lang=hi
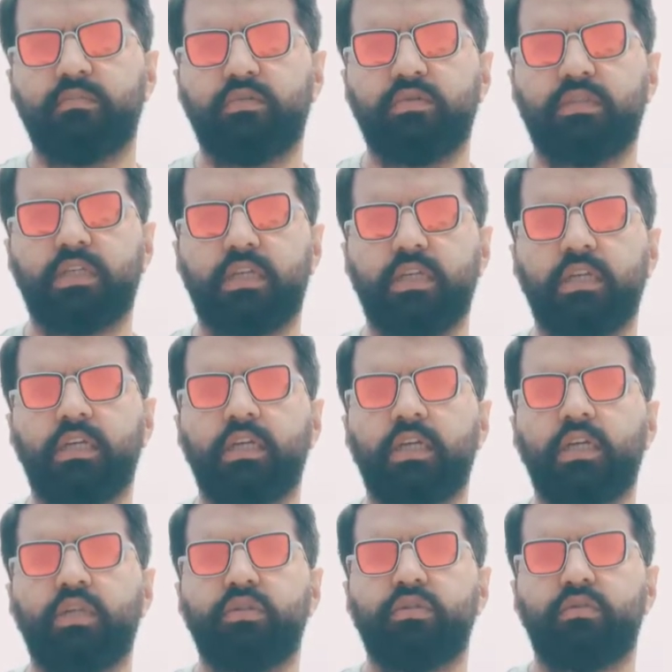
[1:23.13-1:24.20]
बहुत सारे
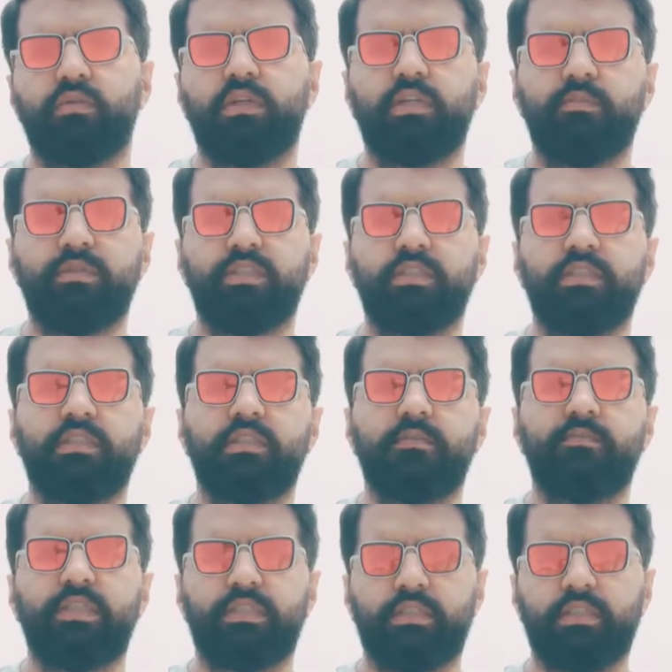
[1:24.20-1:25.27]
जो ऑनलाइन बिजनेस
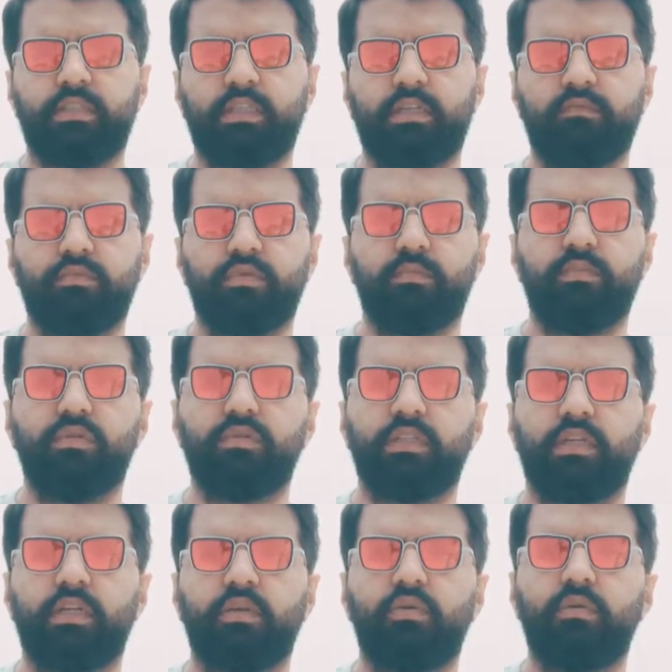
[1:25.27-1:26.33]
बिज़नेस हैं वो बहुत
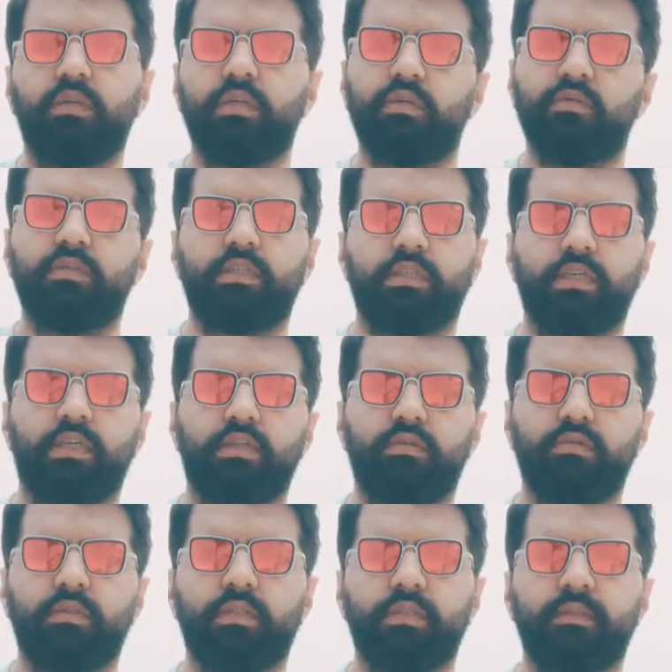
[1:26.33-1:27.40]
सारे लोग घरों से कर रहे
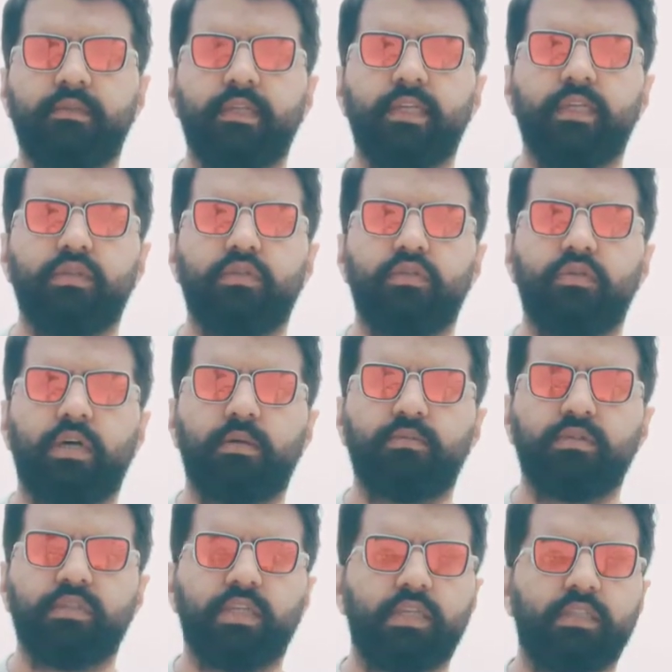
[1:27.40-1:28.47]
होते हैं तो
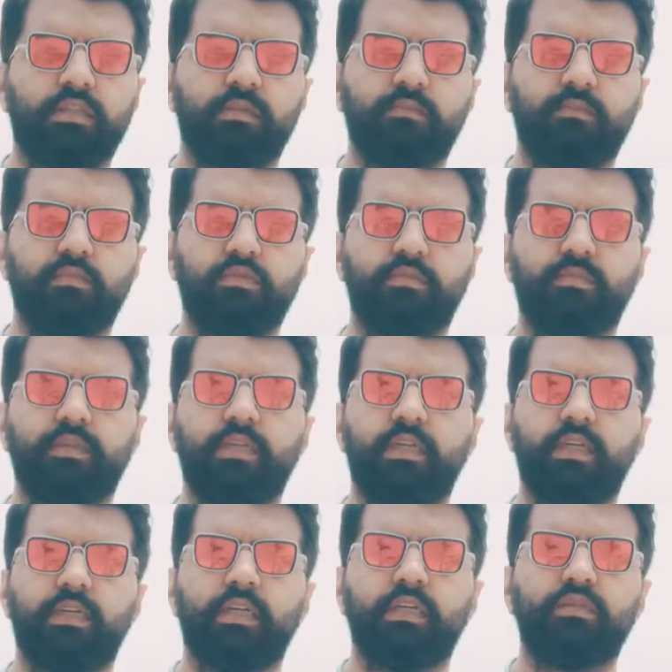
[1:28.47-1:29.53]
आपको शायद उस पर
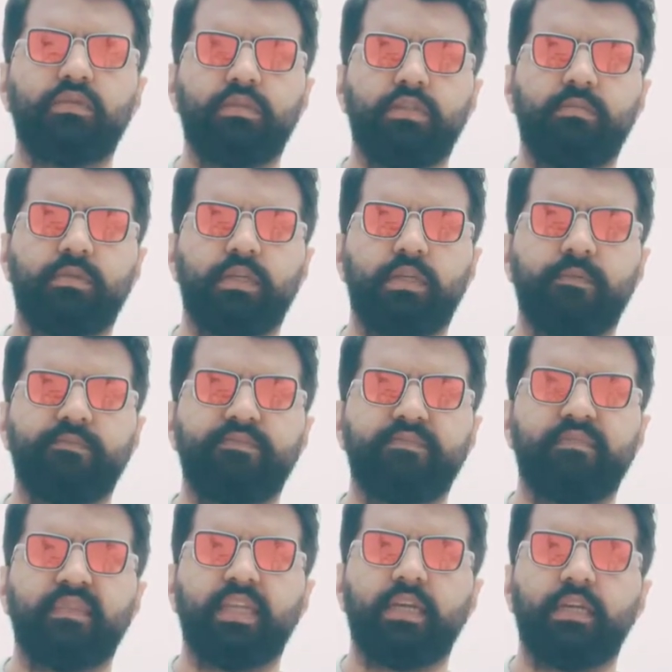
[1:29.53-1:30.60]
एड्रेस तो नहीं मिले
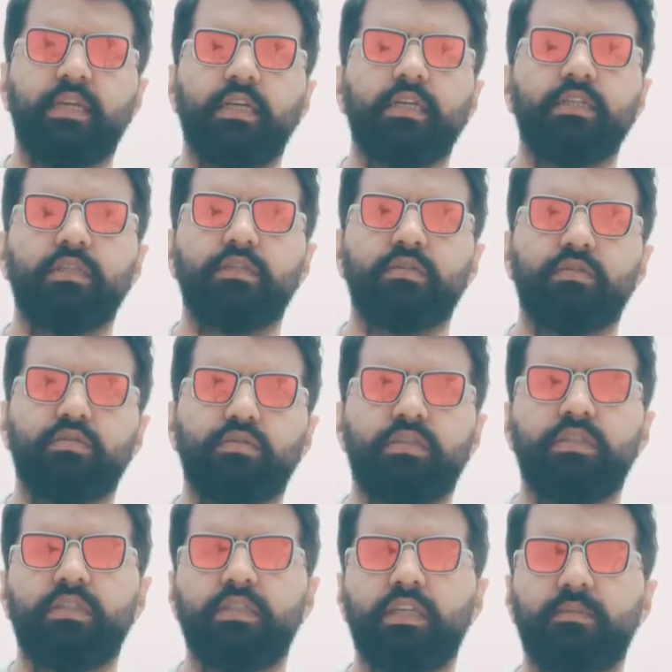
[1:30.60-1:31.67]
लेकिन
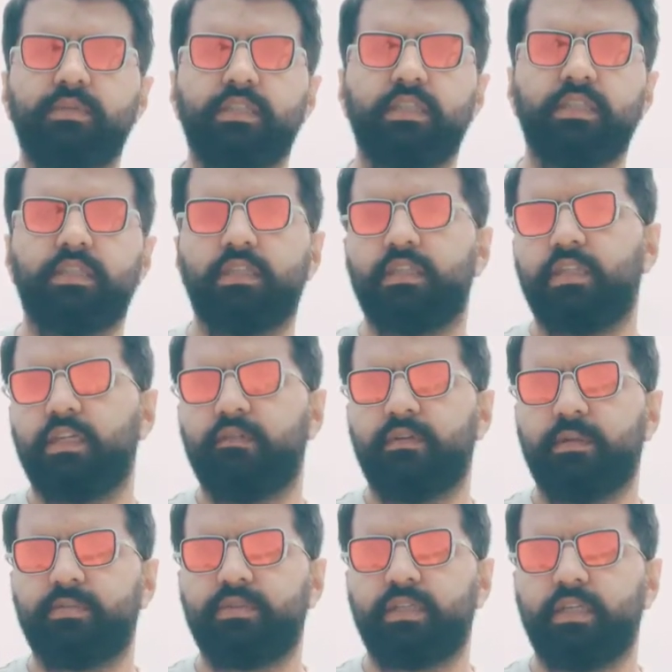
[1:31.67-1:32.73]
दूसरी चीज़ आप ये देख सकते हैं
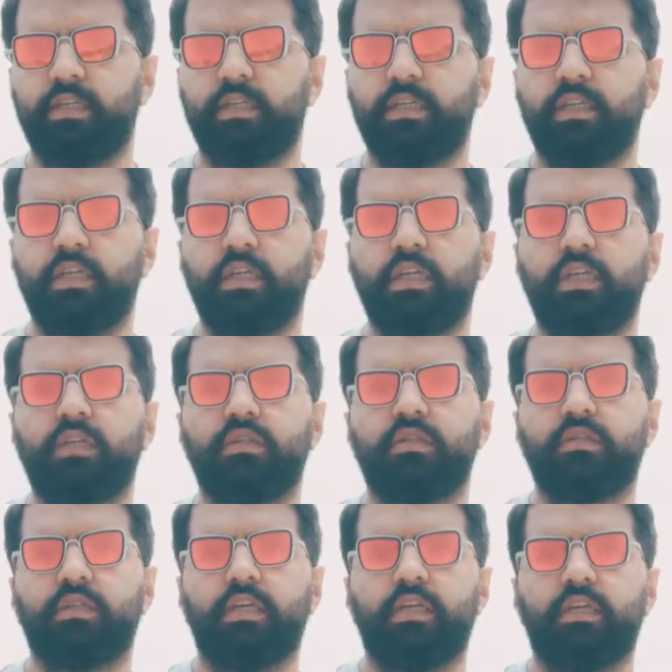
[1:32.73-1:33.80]
कि वेबसाइट
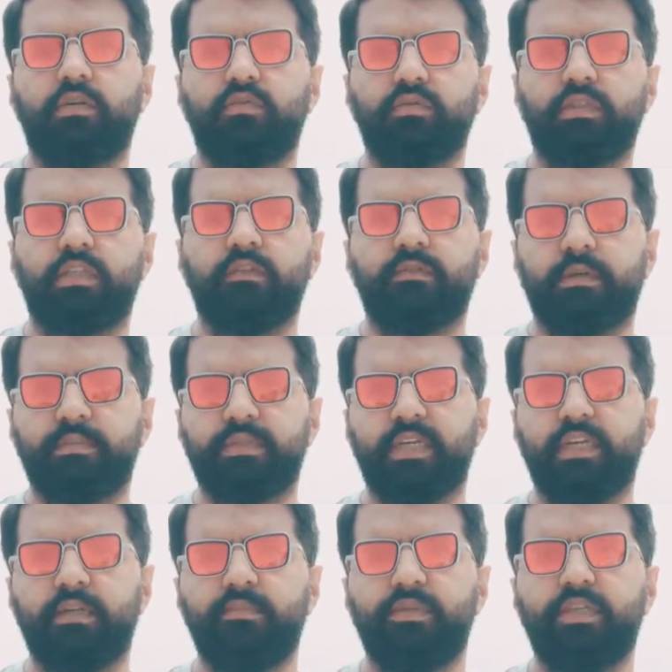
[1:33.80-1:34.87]
कि उनकी
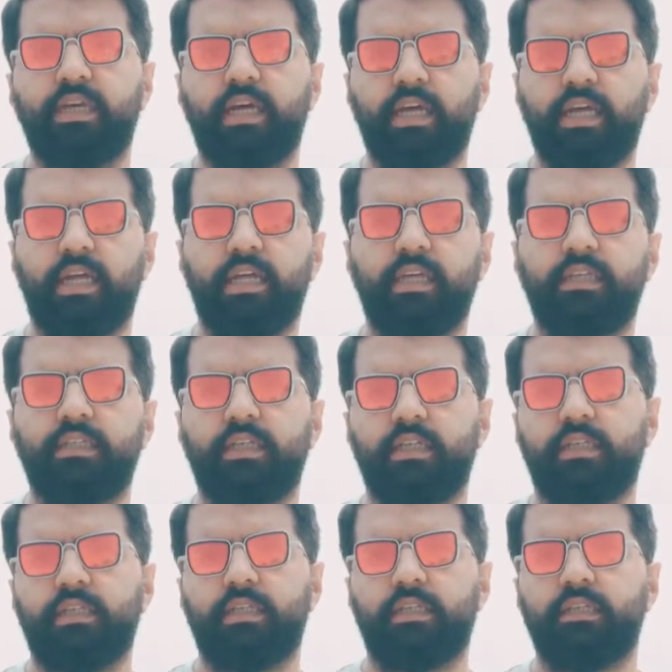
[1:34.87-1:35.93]
वेबसाइट भी है या
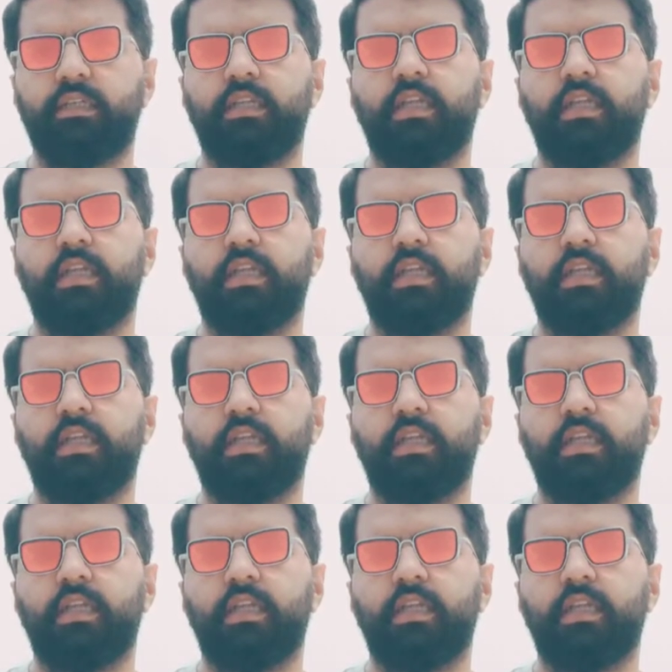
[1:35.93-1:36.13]
नहीं है